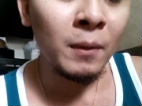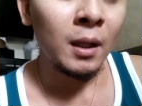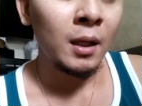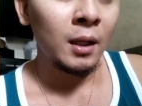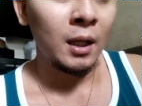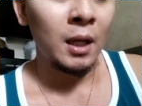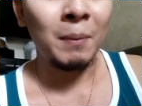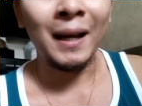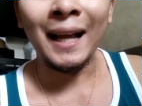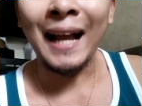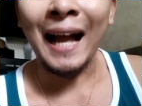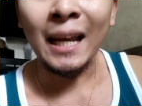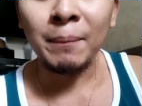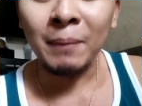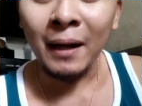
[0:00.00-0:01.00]

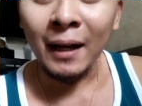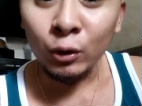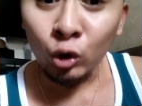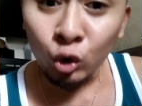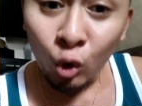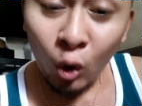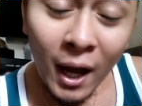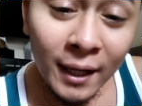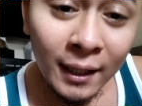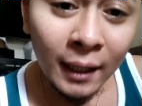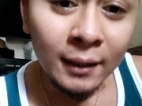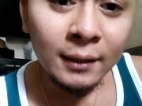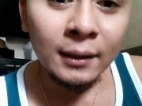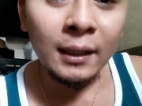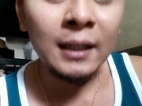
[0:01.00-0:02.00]
ipalaganap ang katotohanan
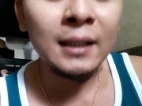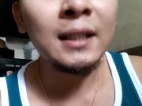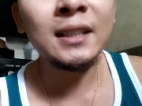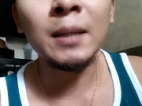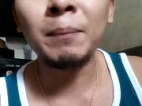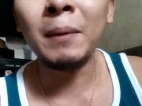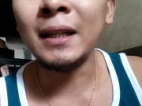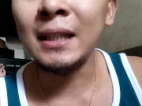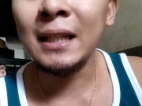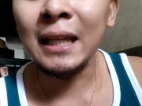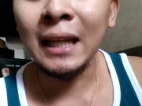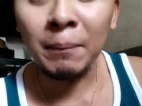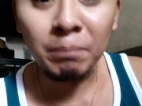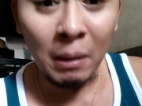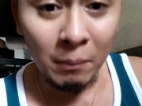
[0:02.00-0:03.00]
hindi sa paninirang
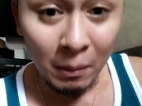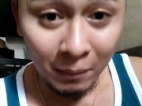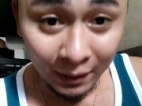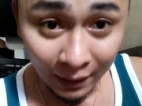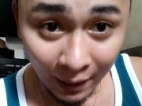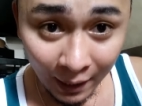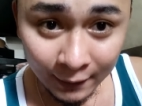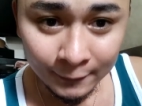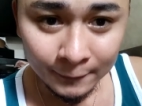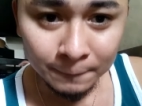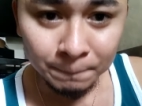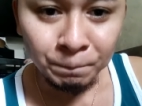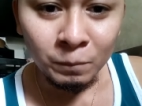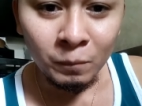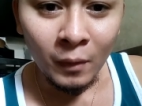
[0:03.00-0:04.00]
pamamaraan.
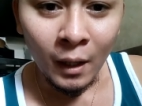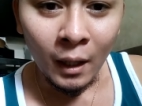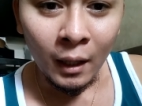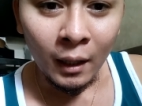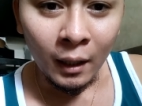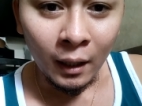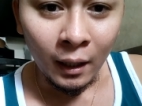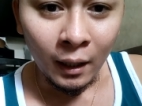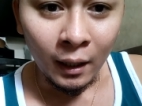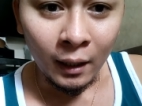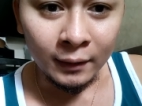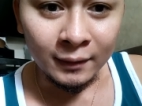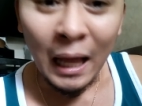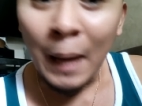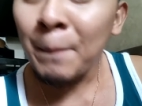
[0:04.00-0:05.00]
At uh,
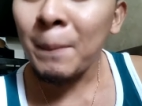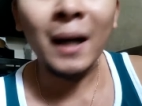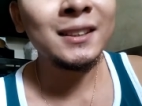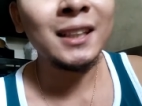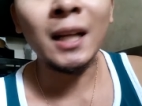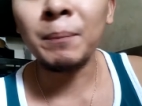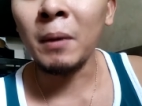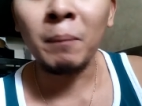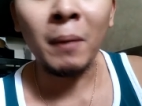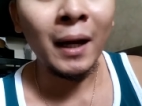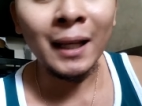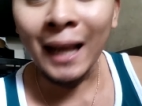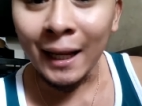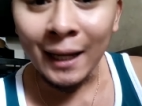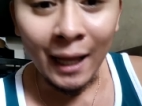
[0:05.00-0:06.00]
napakasarap
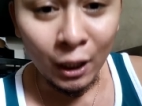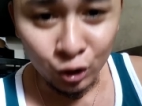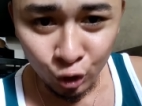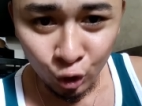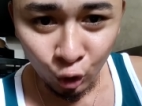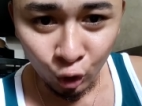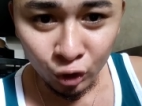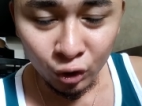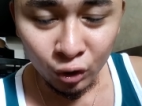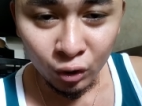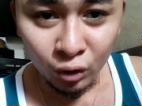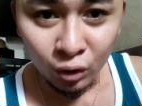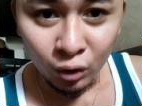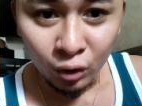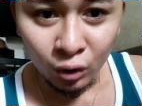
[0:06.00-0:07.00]
ipakilala ang Diyos
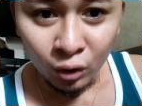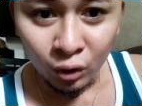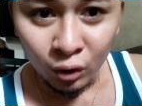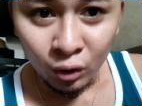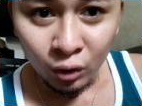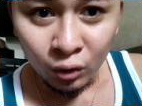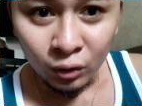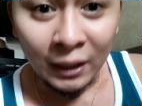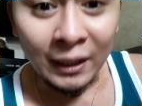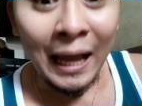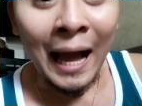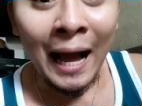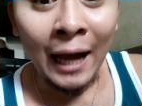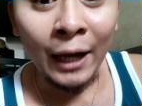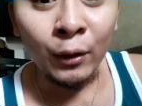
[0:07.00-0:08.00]
na
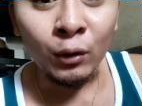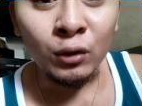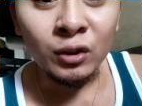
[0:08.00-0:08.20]
naaayon sa